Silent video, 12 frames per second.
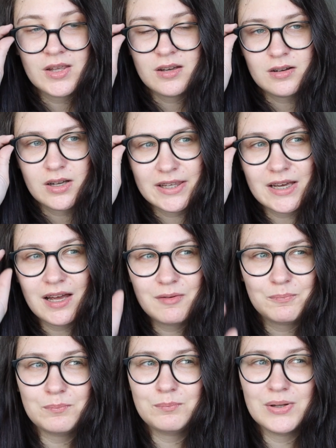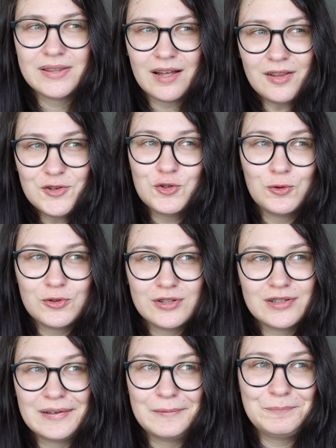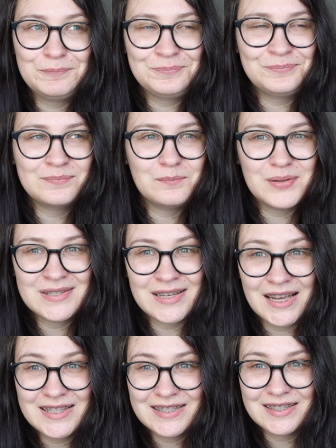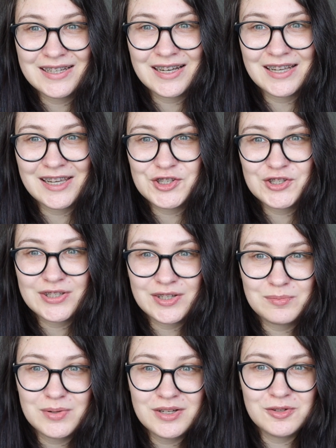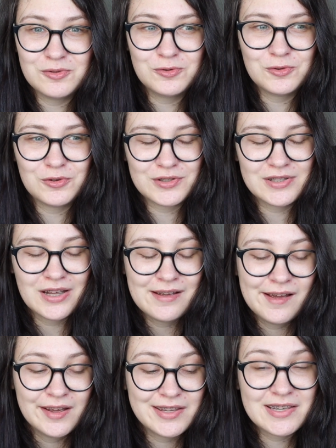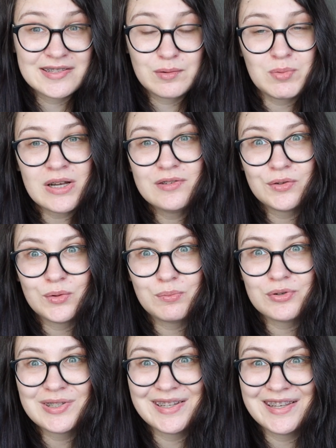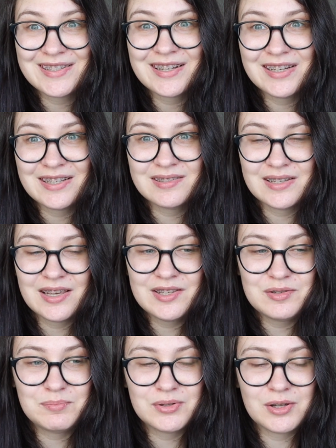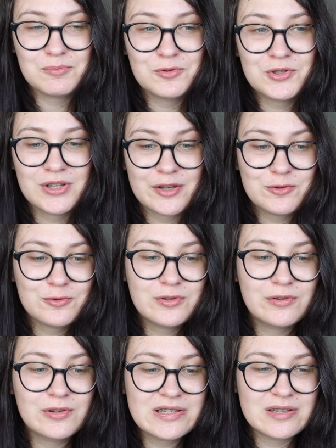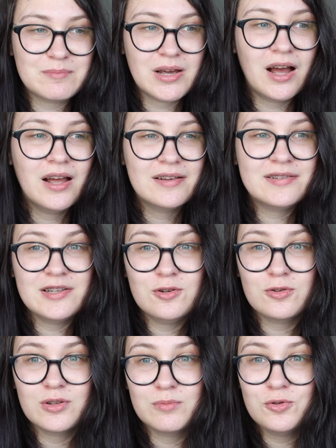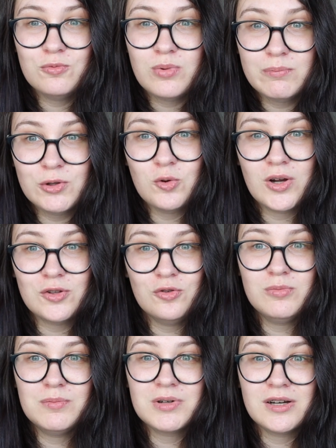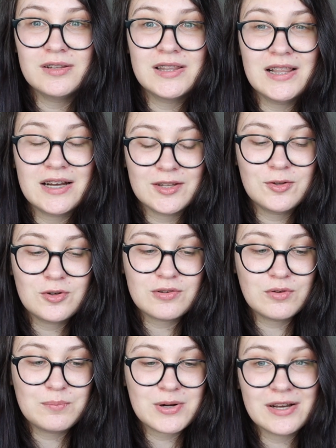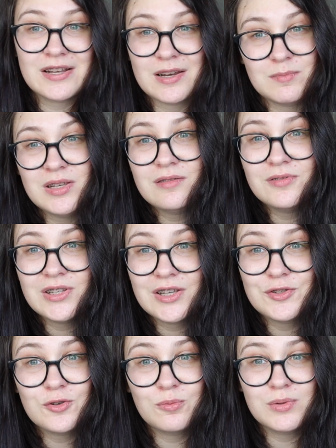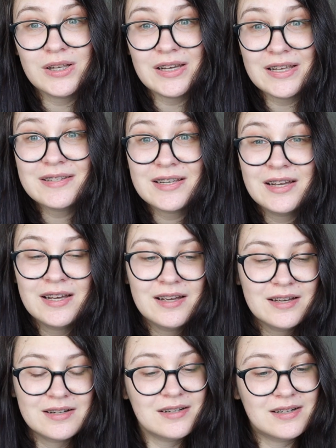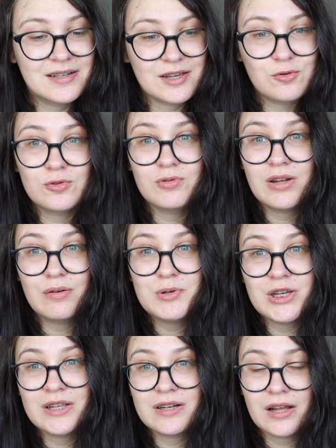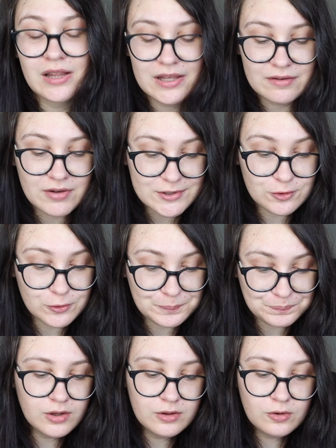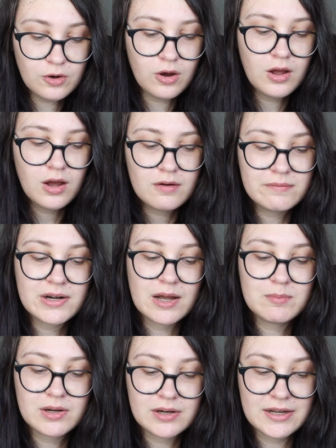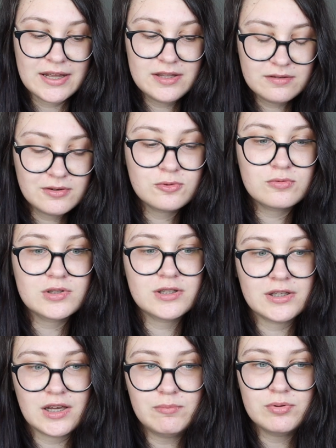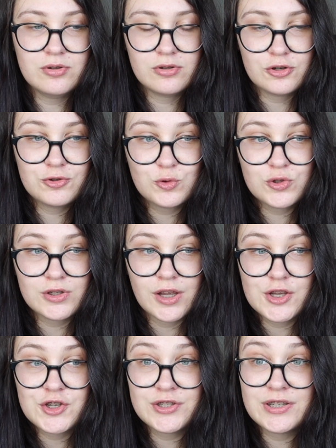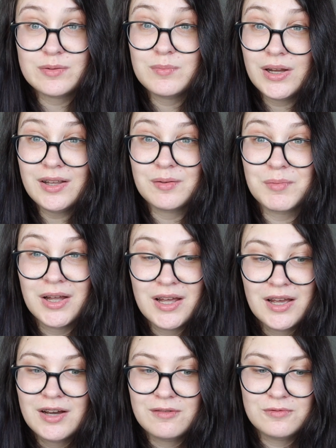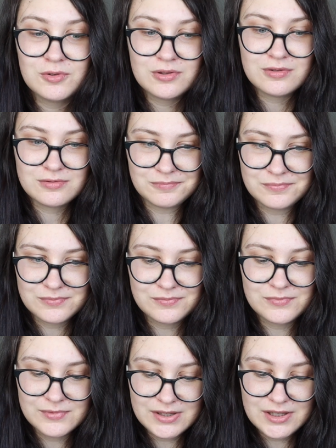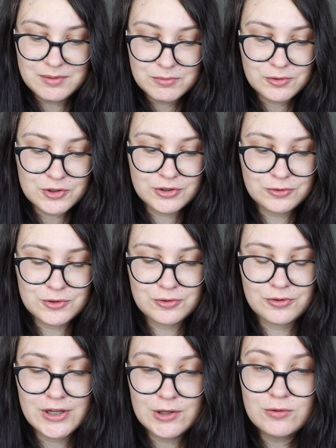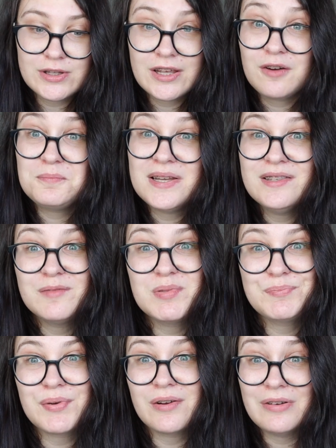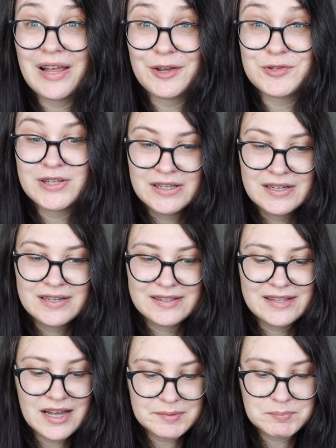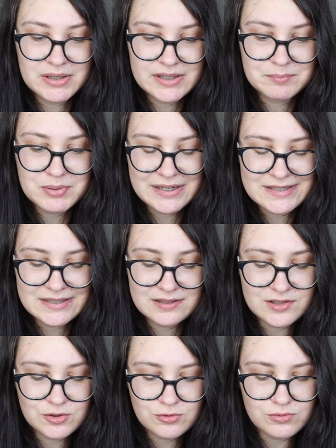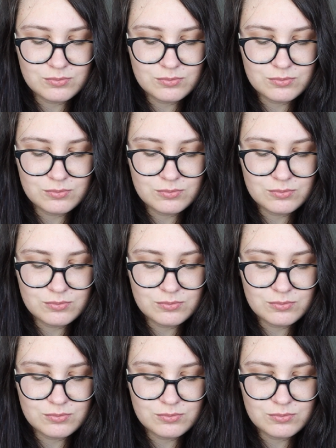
а, я пыталась что-то писать на HTML. Ну, то есть я забрасывала после нескольких занятий, потому что я чувствовала себя зеленым дубом, тугодумом, для которого программирование темный лес, а, и он туда вообще никогда не войдет. Но в рамках этого курса я поняла, что с HTML вот э, немножко то, что дают, я, в принципе, справляюсь. Да, мне там приходилось